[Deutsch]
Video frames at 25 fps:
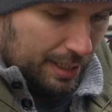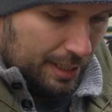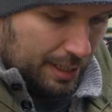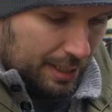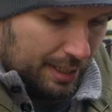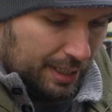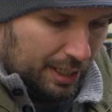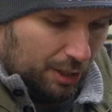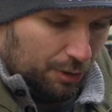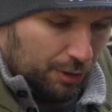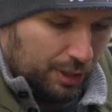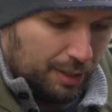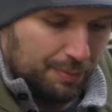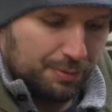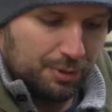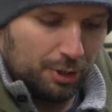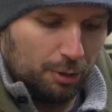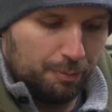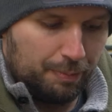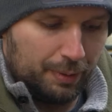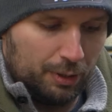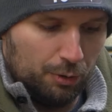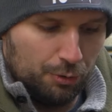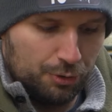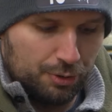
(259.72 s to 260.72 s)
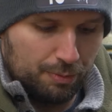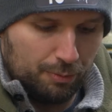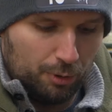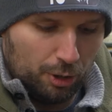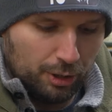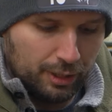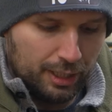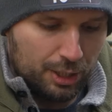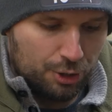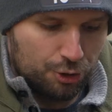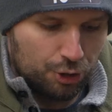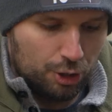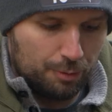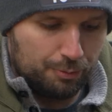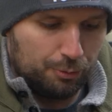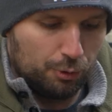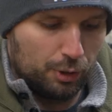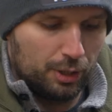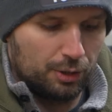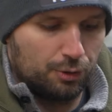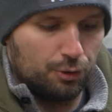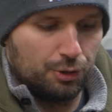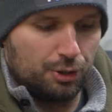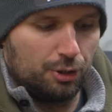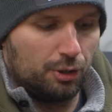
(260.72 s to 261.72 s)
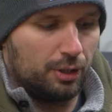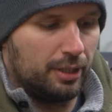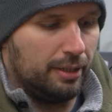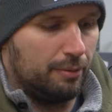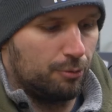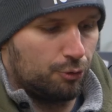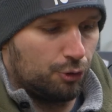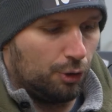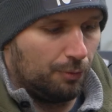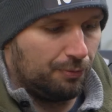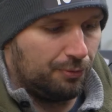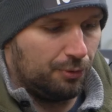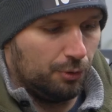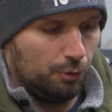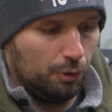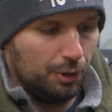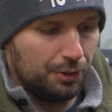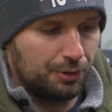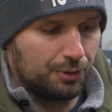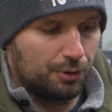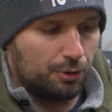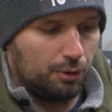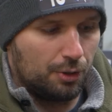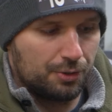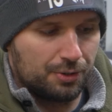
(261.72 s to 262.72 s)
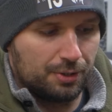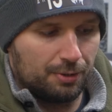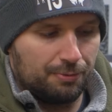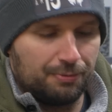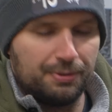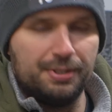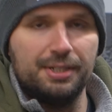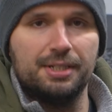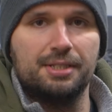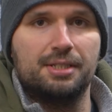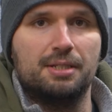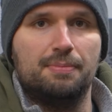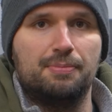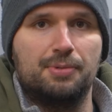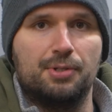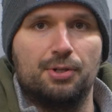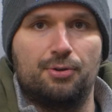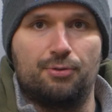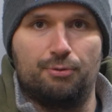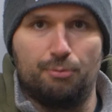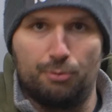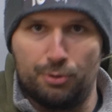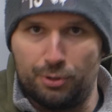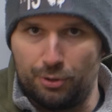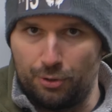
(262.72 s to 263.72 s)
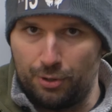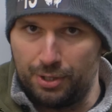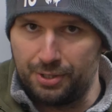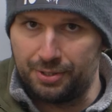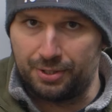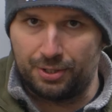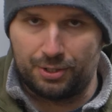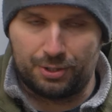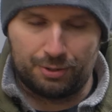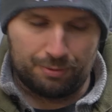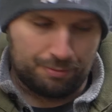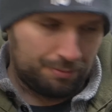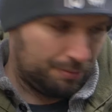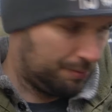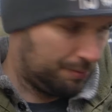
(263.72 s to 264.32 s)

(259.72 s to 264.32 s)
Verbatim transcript: Genau, gibt es auch bei uns im Online-Shop und natürlich auch hier im Shop vor Ort. Kostet 74,95.